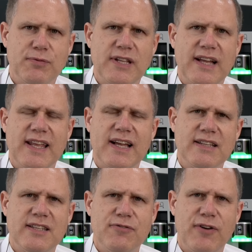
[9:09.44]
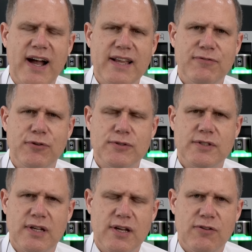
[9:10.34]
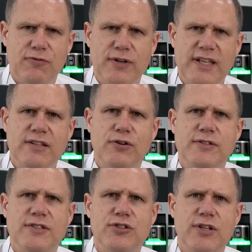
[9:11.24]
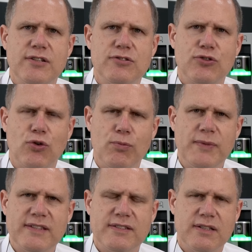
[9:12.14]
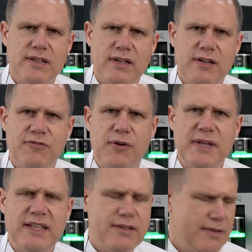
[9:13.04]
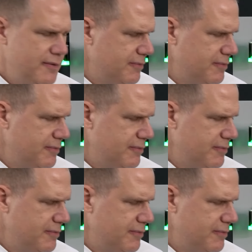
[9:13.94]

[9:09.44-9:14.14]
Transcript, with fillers: wird ein negativer Einfluss von inkonsistenten Stromnetzen vermieden.